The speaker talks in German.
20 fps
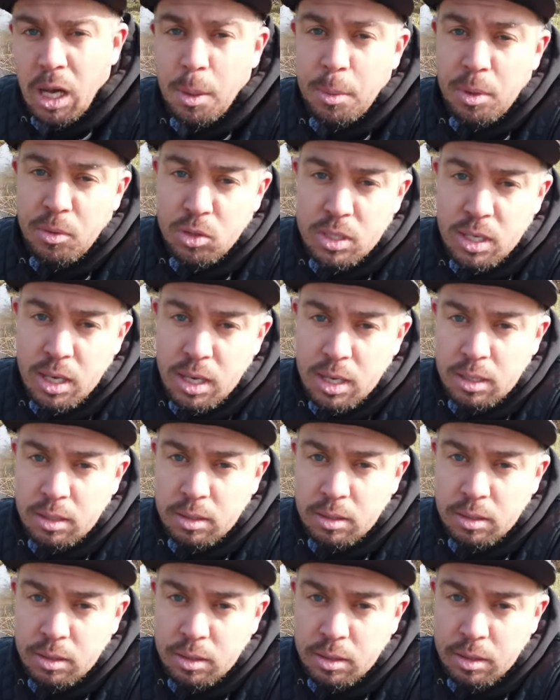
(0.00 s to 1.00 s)
Aber ich würde
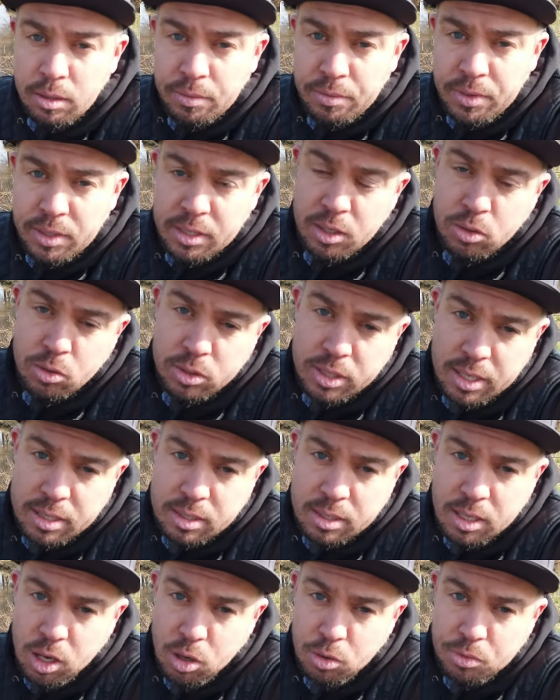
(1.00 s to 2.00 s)
sagen, wir sehen uns
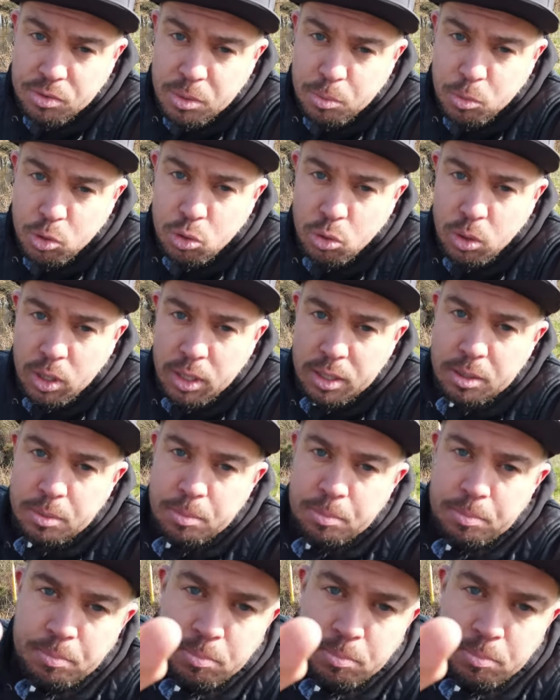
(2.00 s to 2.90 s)
jetzt auf dem Motorrad.